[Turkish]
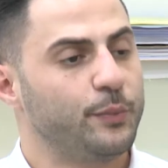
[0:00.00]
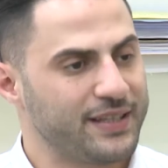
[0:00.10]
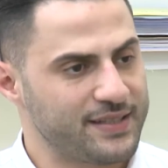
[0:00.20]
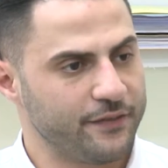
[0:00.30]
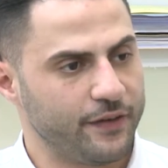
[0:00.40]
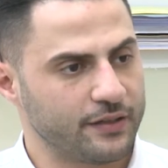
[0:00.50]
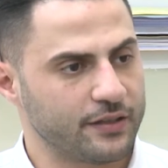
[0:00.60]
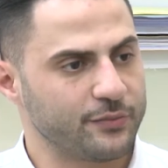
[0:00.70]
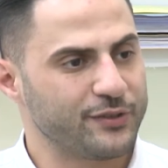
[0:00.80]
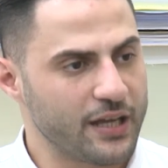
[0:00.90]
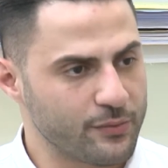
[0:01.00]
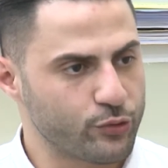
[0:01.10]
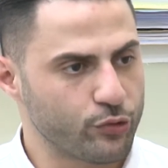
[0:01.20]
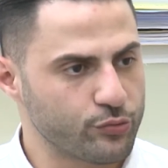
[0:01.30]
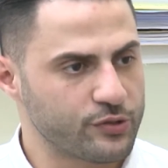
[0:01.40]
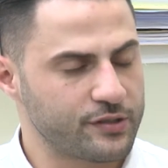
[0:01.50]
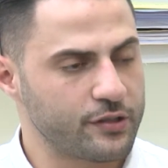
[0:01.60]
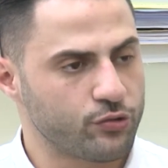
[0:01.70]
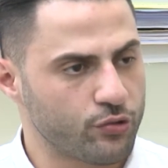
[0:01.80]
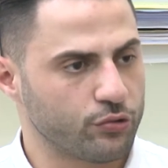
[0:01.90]
Peki Sefert Hanım diğer bir sorumuz
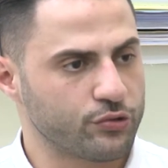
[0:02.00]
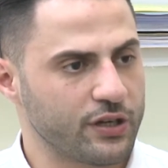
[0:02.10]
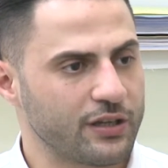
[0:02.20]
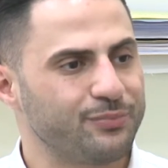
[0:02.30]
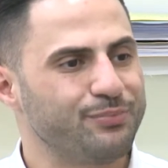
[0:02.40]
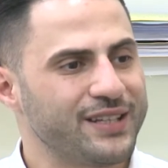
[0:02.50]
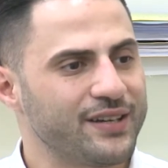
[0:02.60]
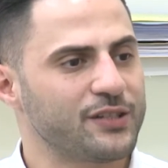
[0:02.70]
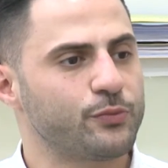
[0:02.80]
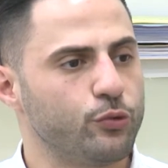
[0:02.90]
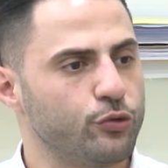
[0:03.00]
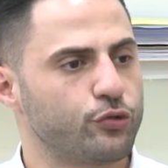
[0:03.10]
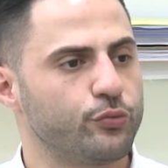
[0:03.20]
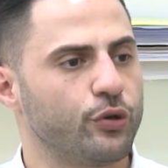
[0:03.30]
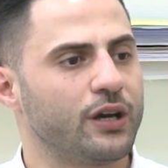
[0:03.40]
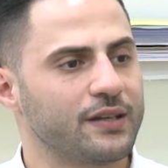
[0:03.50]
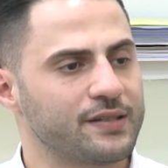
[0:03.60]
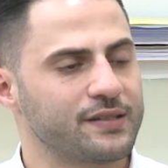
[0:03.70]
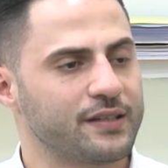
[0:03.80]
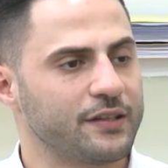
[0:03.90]
ise şu olacak. Miras bölüşümü
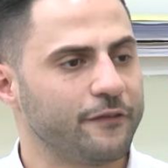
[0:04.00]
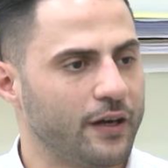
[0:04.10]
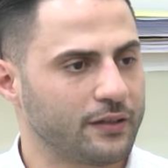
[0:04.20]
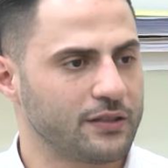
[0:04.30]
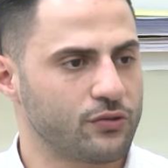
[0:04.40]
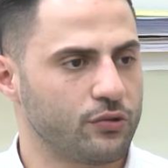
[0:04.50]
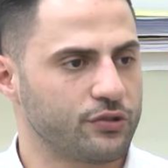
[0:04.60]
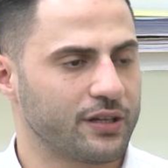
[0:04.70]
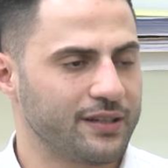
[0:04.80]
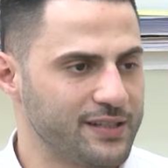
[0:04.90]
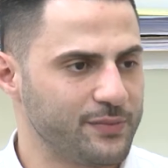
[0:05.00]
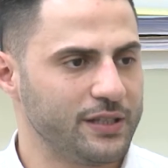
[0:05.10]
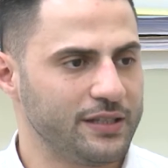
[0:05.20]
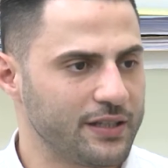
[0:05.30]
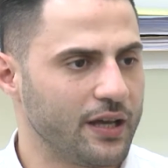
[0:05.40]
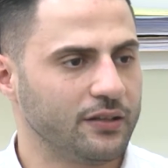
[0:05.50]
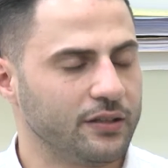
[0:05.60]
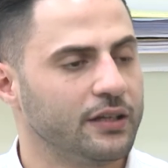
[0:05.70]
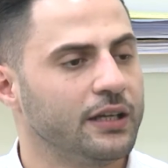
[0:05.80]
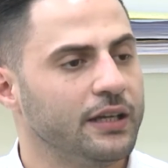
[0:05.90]
arasındaki fark nasıl olacak? Resmi
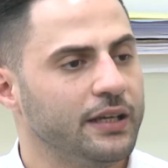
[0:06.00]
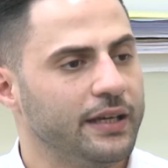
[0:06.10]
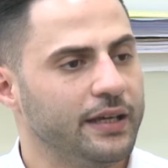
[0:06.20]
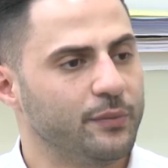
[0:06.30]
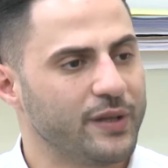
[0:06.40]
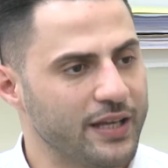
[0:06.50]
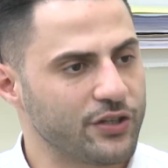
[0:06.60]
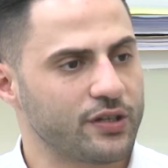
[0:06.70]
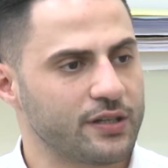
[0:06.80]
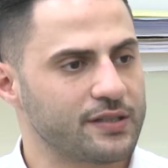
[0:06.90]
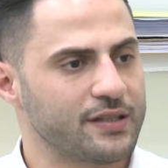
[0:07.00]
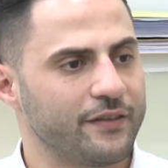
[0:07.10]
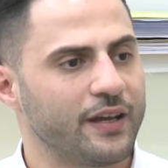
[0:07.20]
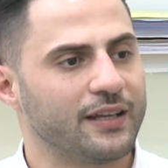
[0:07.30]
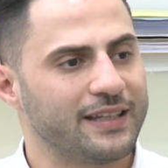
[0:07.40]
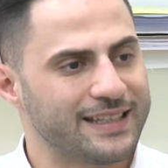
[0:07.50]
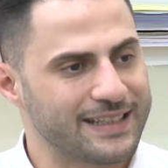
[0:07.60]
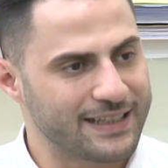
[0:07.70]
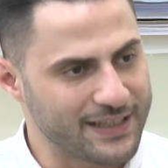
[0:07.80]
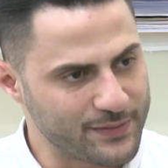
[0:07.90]
nikahlı e, bir eş arasında veya
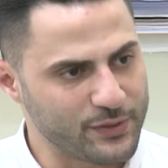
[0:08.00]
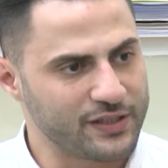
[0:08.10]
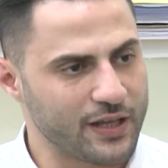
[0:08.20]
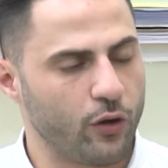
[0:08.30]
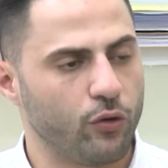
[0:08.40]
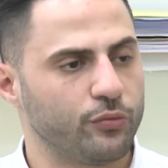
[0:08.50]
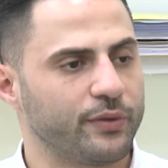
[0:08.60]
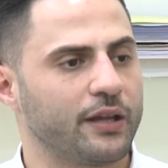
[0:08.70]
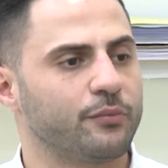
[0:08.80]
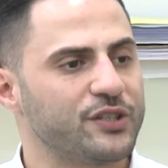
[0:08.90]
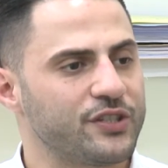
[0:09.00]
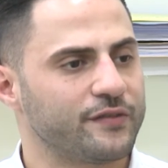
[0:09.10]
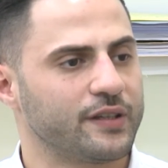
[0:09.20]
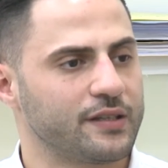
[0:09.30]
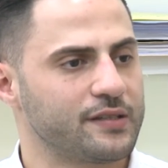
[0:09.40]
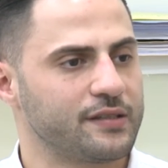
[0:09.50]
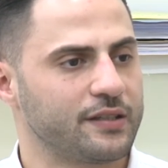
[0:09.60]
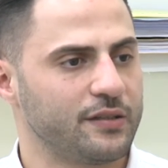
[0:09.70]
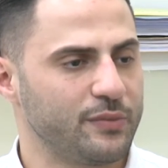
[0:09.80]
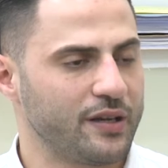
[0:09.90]
resmi nikah olmayan bir çift
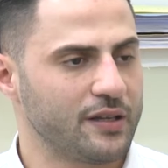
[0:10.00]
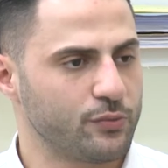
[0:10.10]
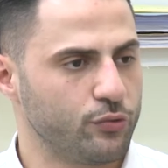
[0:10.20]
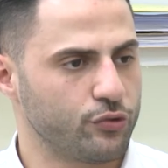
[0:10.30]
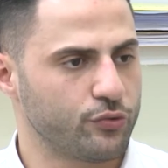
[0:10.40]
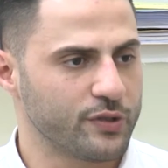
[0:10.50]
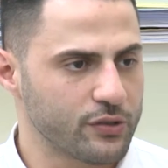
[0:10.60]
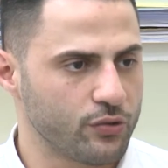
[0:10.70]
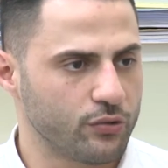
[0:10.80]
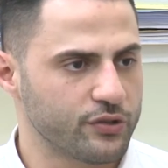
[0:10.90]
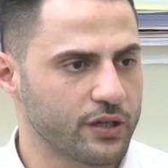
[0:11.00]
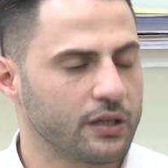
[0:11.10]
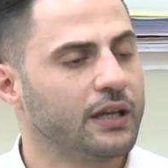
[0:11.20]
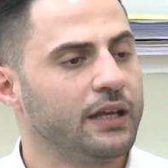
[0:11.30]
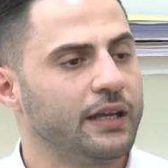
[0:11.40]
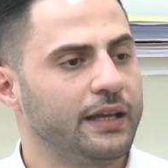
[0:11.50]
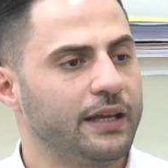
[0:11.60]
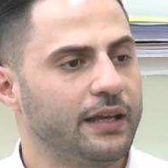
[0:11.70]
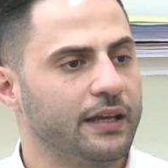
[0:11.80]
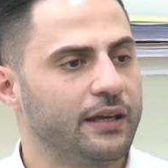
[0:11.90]
arasındaki miras bölüşümü nasıl olacak?
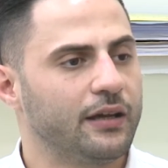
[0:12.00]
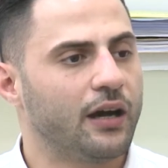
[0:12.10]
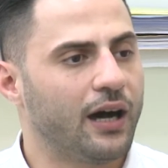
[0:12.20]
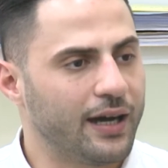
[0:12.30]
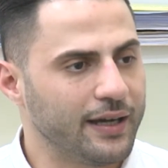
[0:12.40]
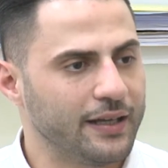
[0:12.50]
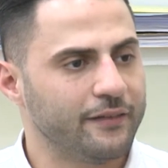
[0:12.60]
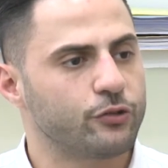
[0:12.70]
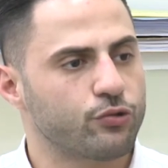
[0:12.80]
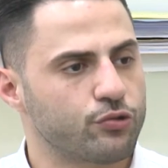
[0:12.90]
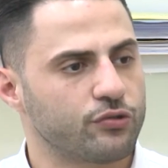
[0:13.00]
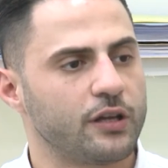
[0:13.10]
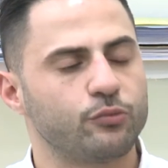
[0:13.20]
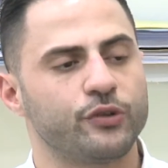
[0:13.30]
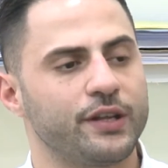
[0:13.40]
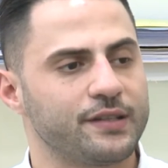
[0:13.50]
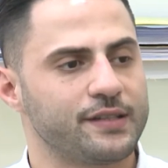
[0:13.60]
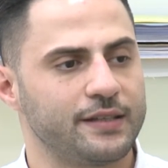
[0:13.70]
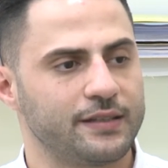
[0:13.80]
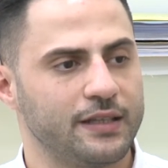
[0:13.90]
E, aile ve çocuklar bundan
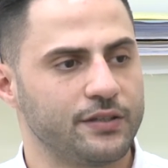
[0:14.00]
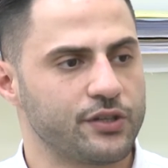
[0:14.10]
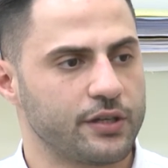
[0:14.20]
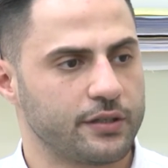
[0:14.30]
nasıl etkilenecek?